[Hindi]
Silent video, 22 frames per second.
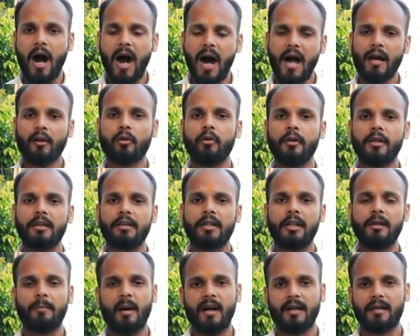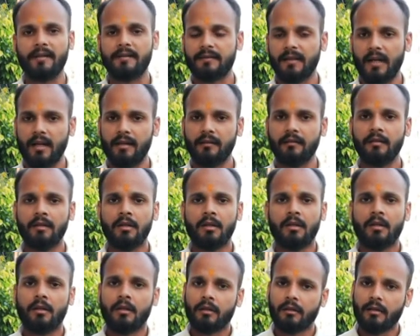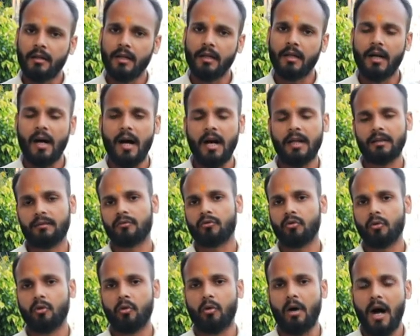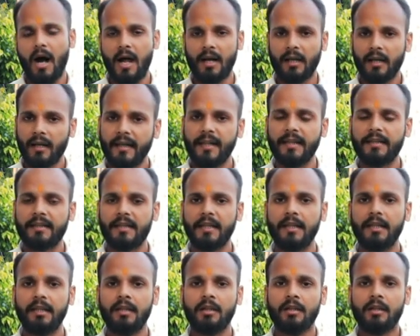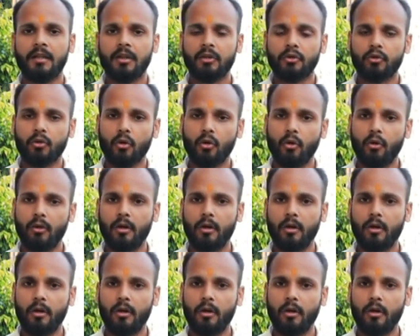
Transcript: हार हुई थी पाकिस्तान के हाथ जो हार लगी थी जो